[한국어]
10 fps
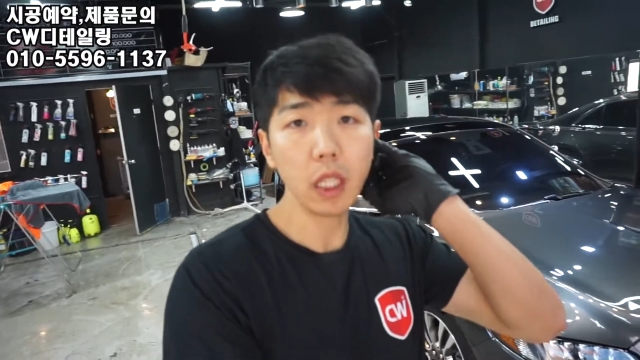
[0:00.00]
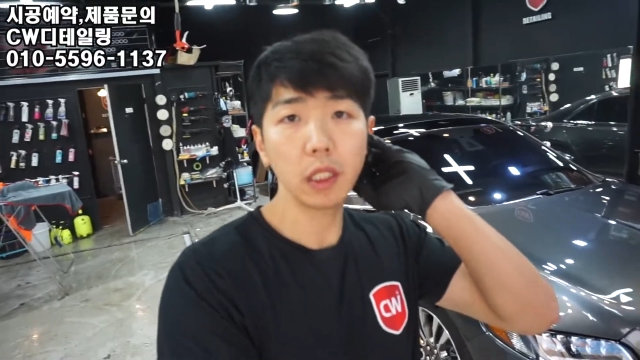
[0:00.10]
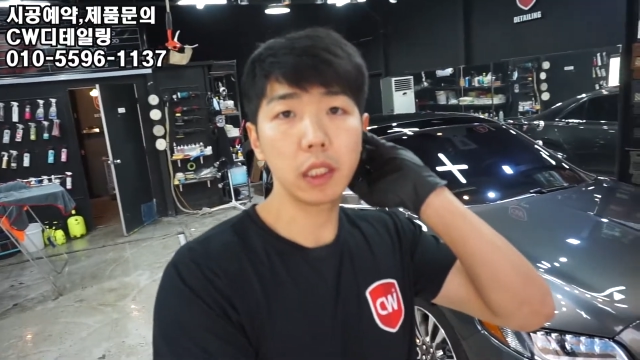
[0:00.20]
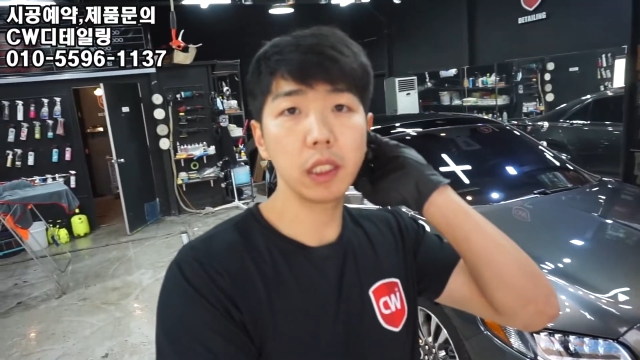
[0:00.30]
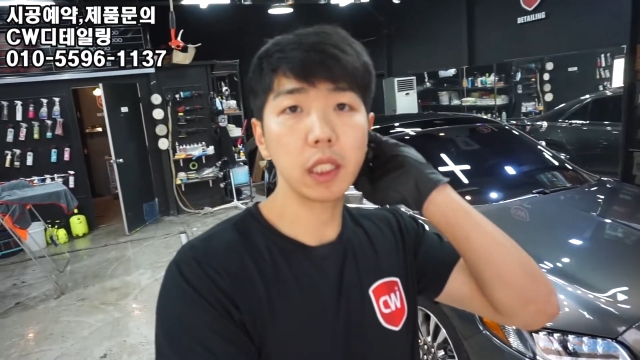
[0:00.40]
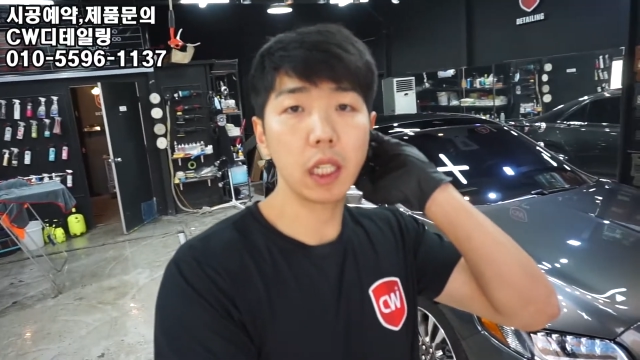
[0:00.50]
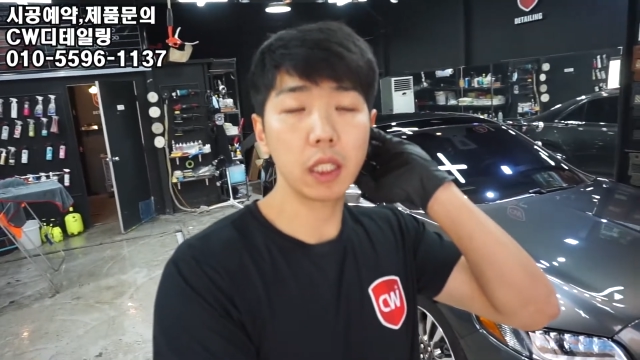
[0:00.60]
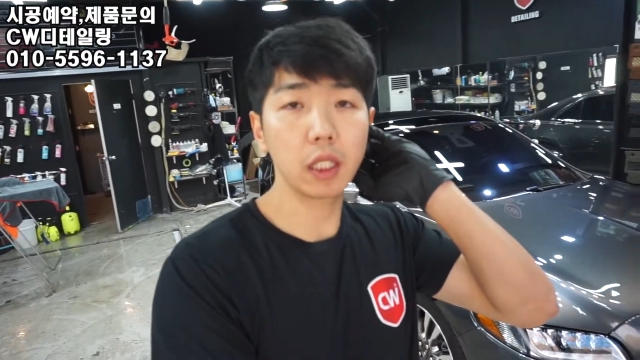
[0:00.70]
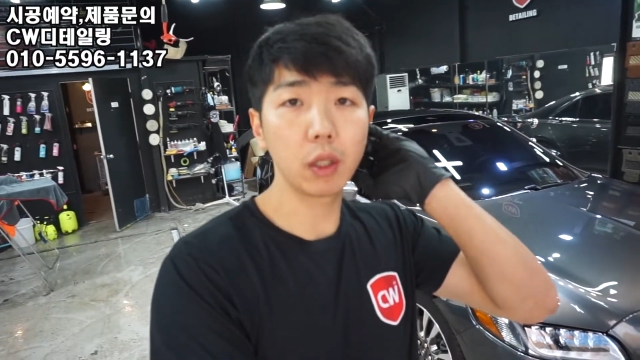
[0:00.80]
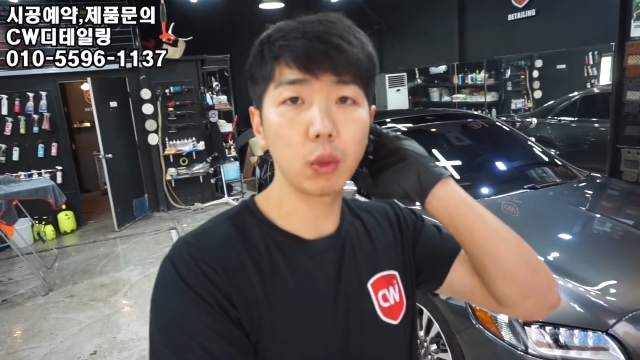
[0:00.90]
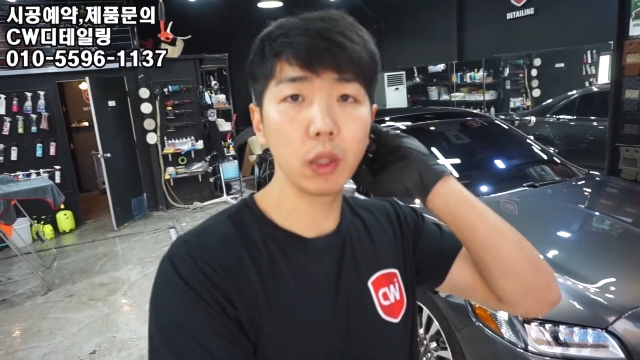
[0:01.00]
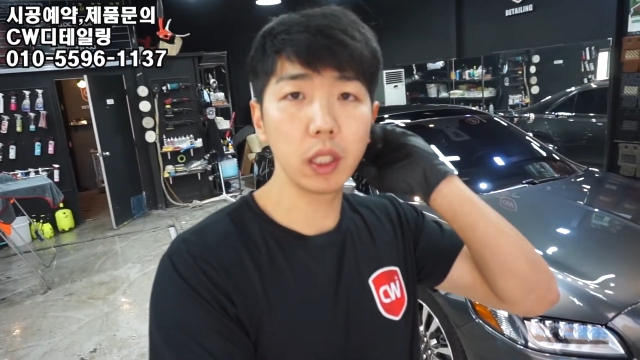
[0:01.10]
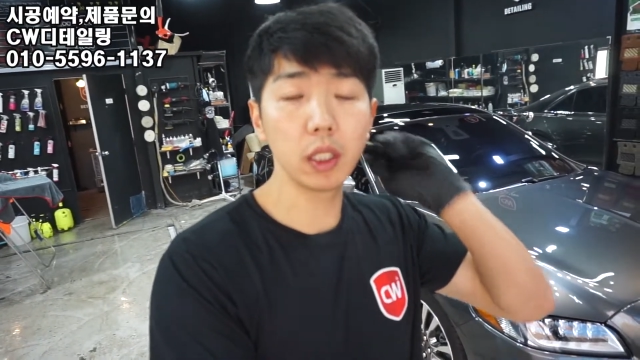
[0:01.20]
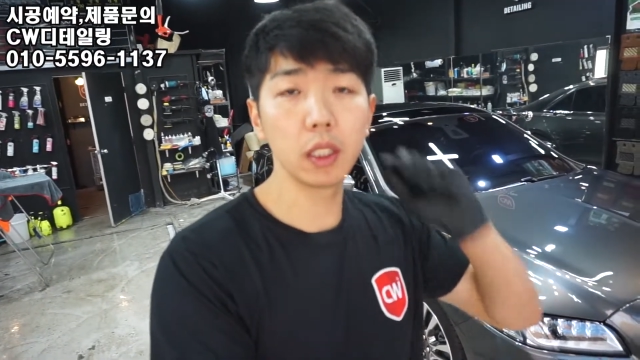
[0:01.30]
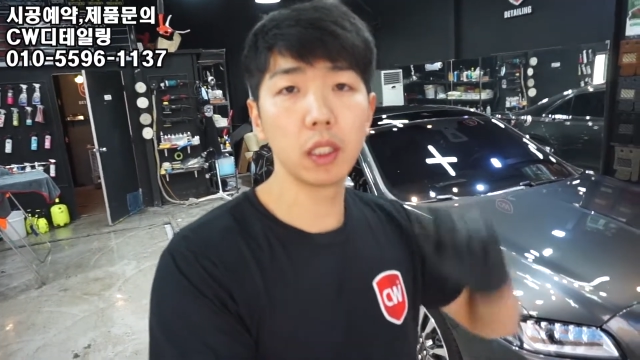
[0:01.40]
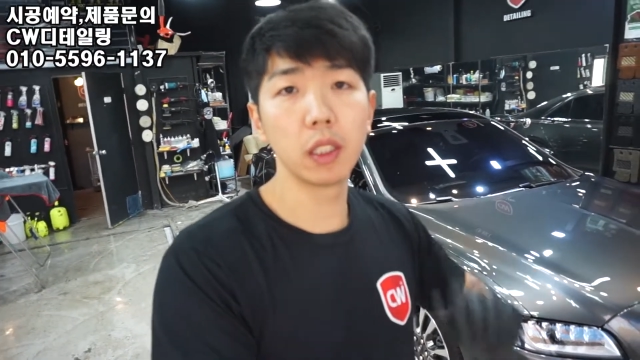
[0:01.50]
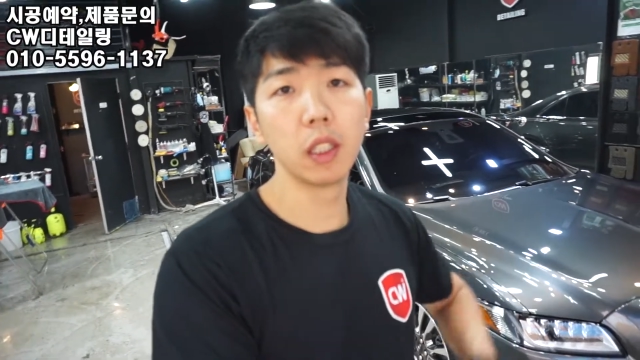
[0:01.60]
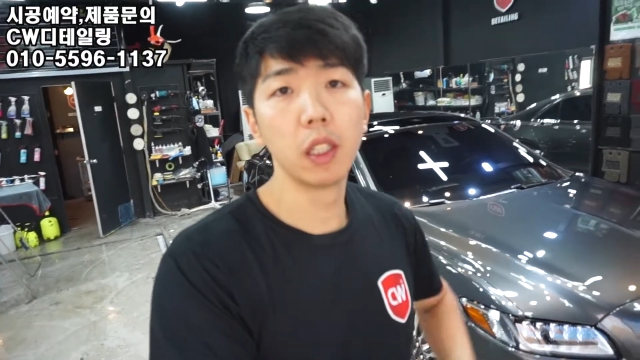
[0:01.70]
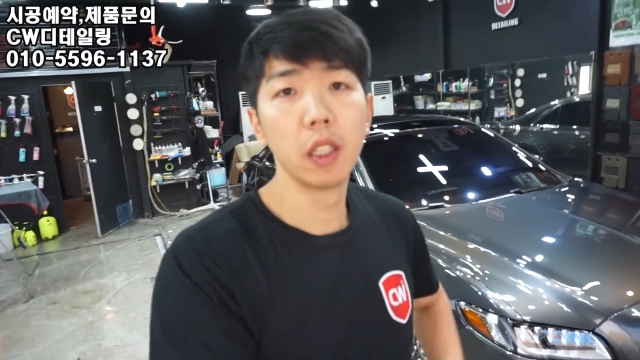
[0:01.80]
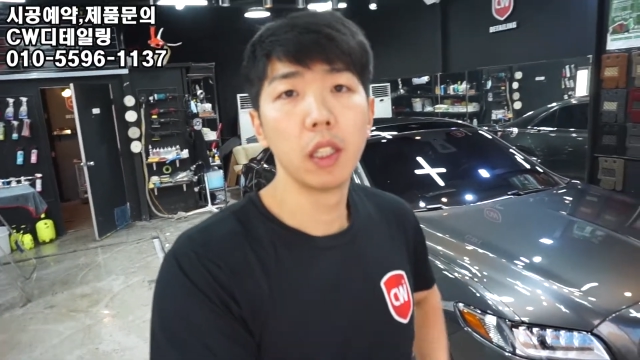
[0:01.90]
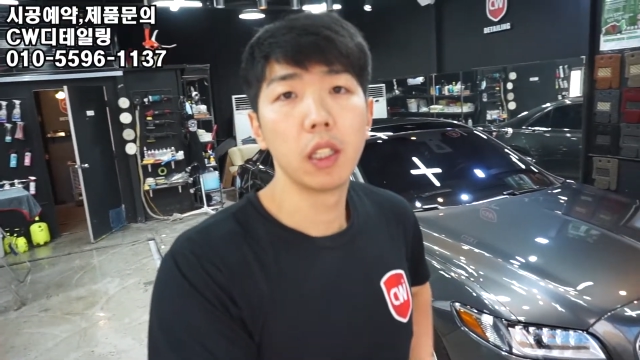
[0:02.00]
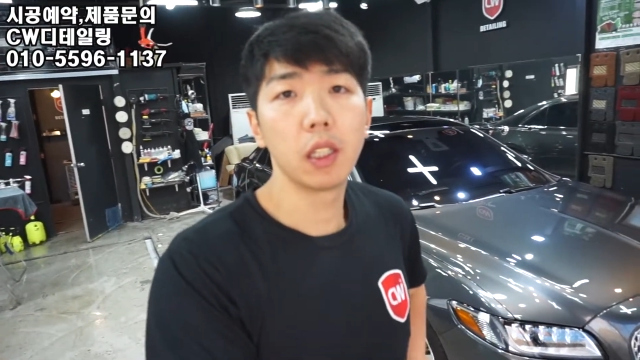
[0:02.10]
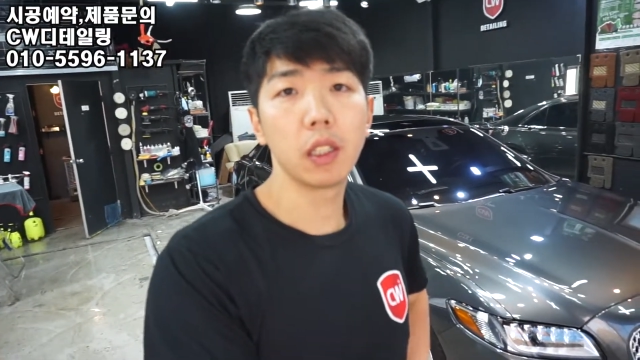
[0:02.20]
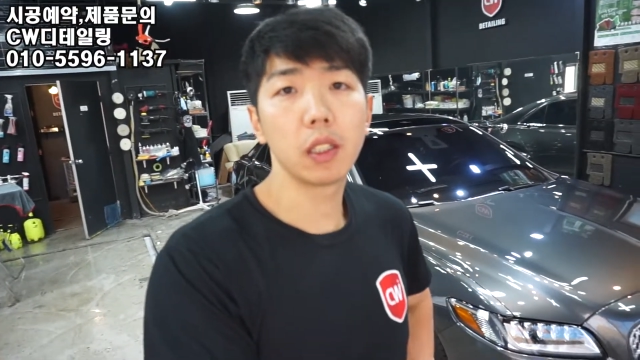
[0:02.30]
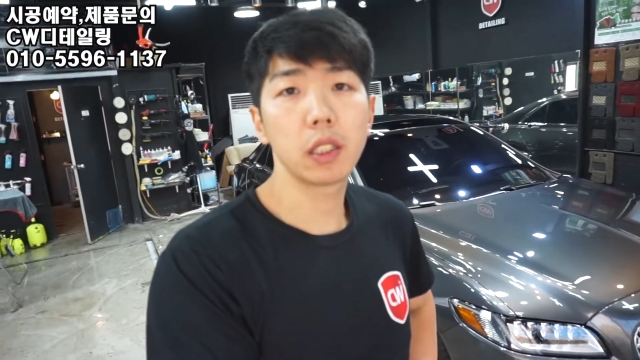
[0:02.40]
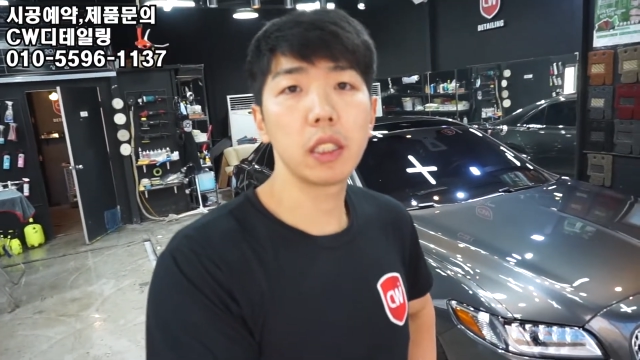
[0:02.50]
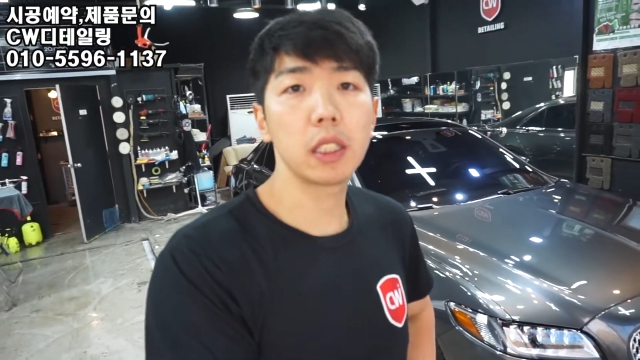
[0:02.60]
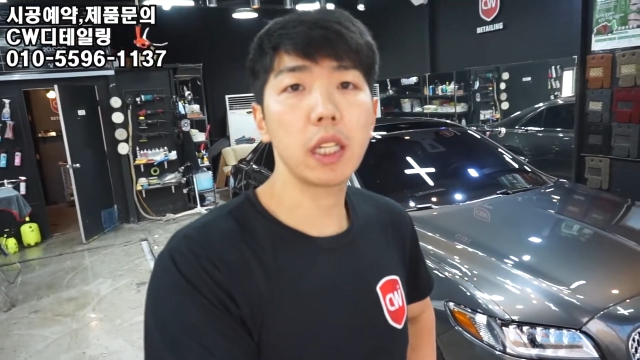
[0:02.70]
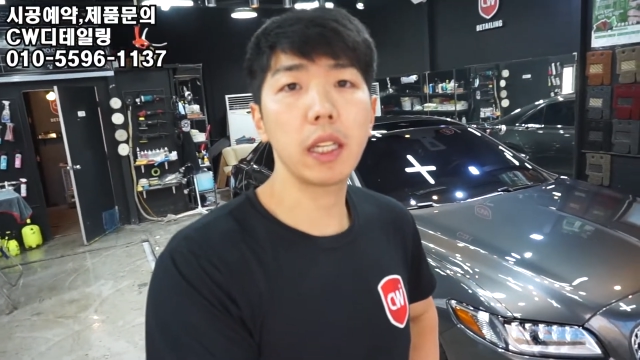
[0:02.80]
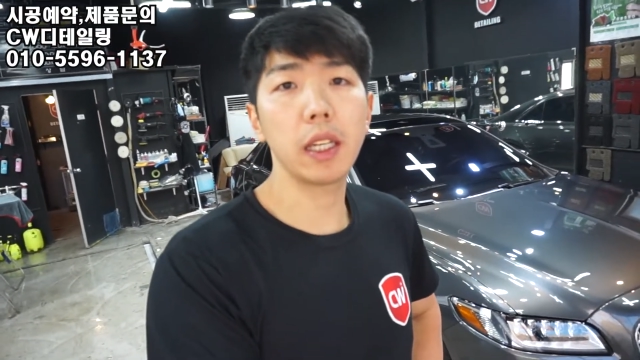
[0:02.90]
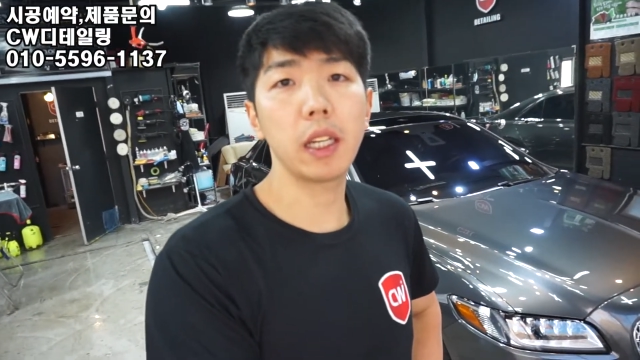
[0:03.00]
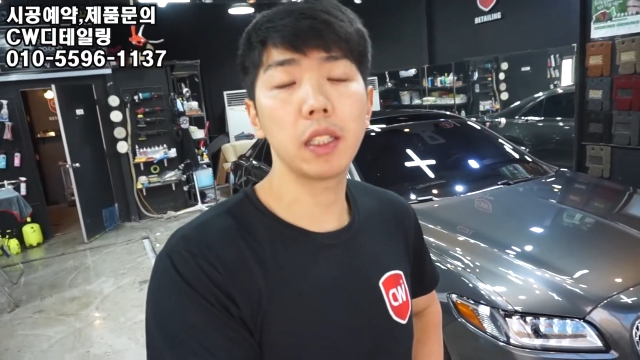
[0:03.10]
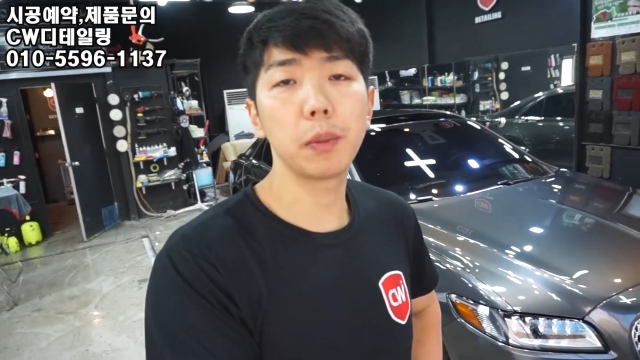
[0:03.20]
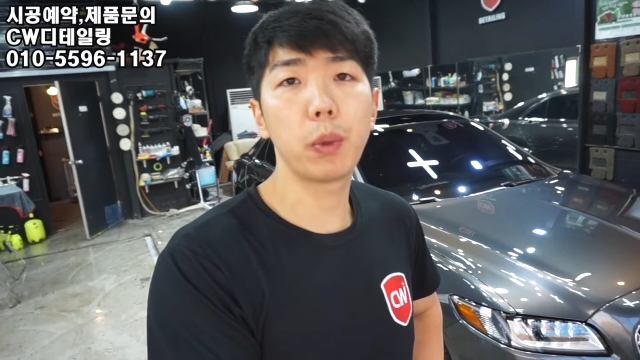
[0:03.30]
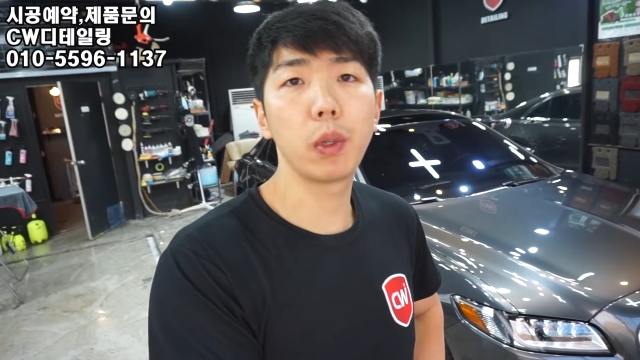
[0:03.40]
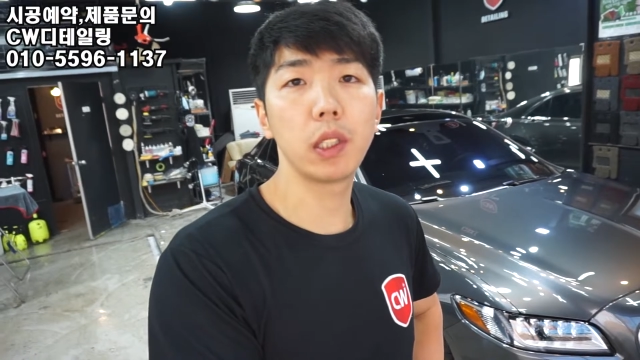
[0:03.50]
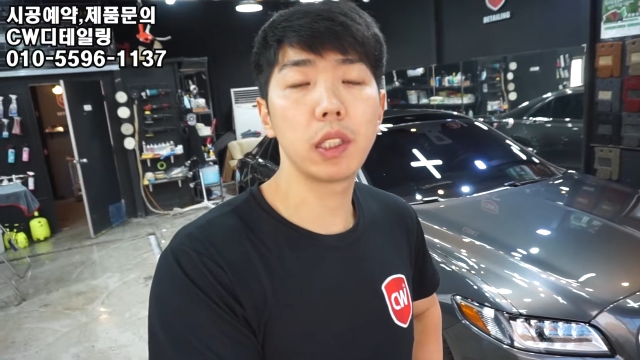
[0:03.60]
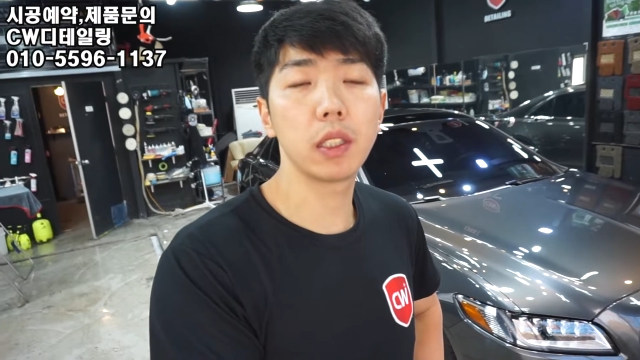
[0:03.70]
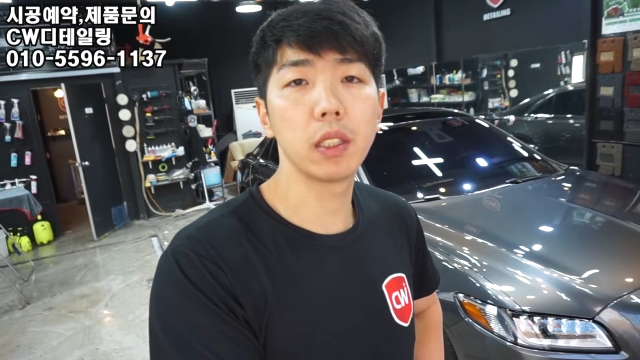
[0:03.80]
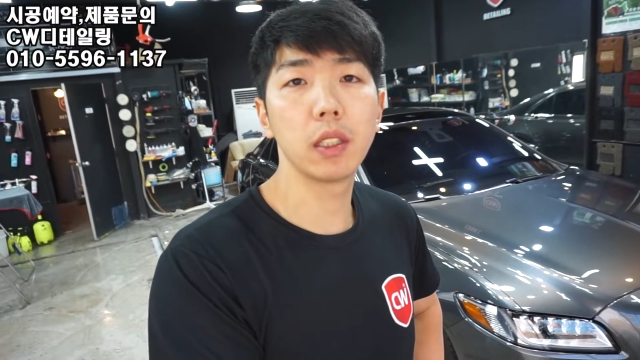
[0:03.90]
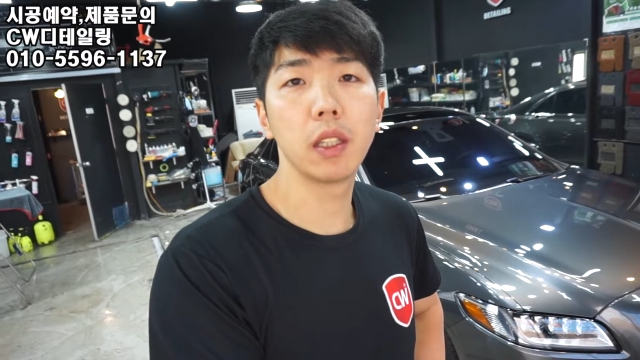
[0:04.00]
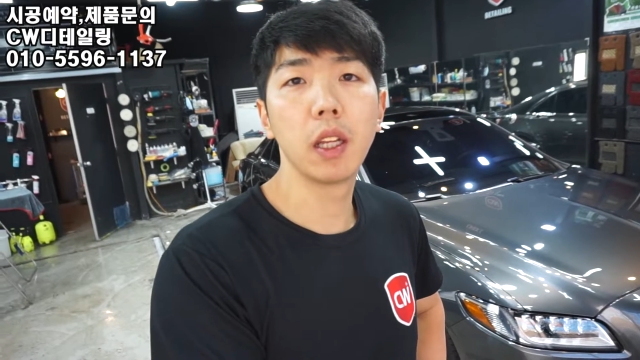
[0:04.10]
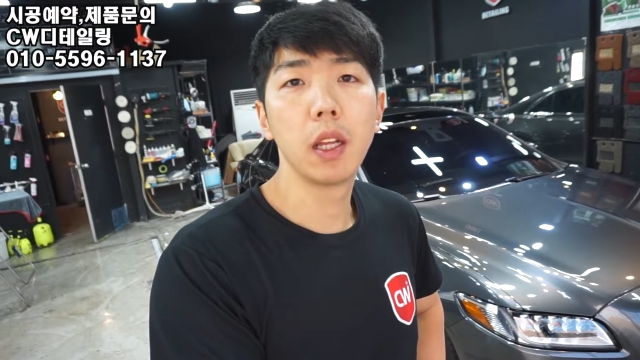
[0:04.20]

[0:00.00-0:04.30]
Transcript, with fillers: 신차 같은 경우에는 어, 신차에 하는 폴리싱은